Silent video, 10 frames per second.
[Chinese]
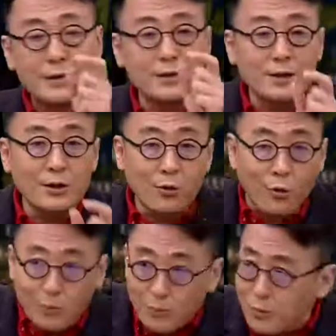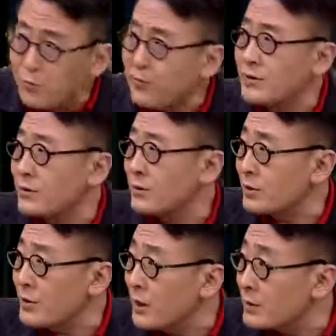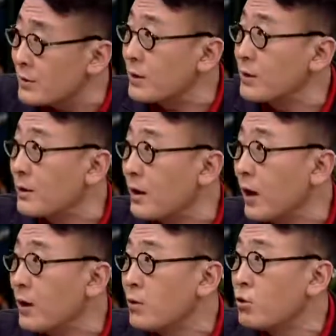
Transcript: 你这个恐怖分子杀死的人呐，